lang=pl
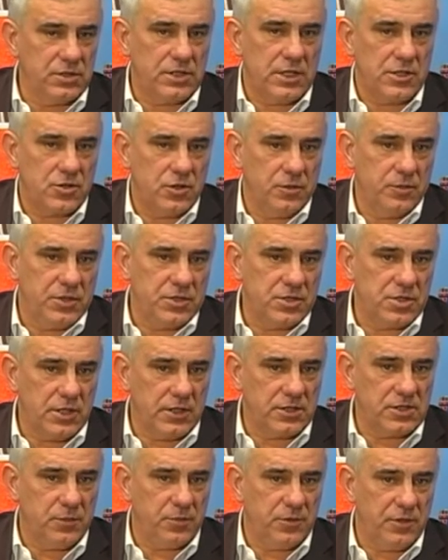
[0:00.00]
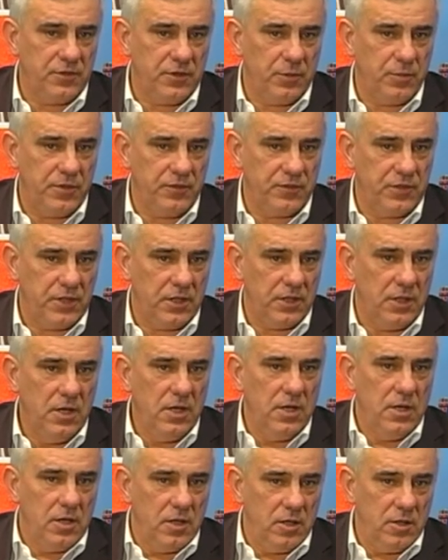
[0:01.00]
Zarząd będzie akceptował pewne
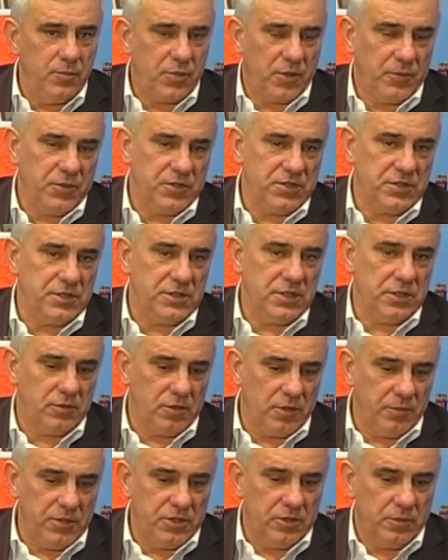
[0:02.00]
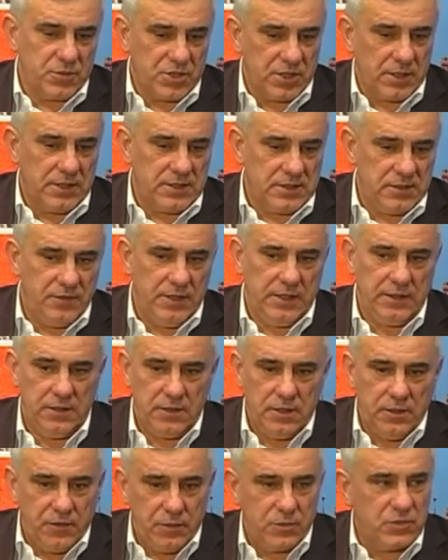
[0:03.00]
e, propozycje, które będą przekazywane,
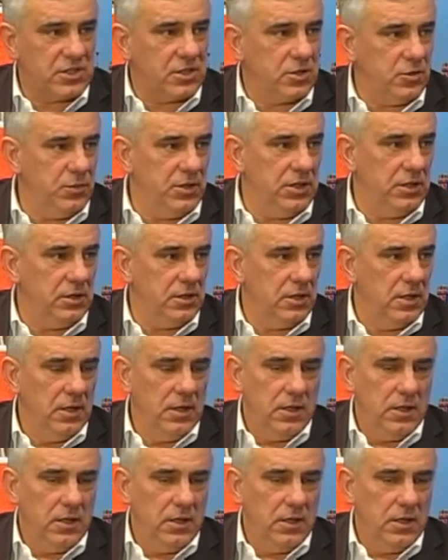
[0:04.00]
nie wiem, z gmin.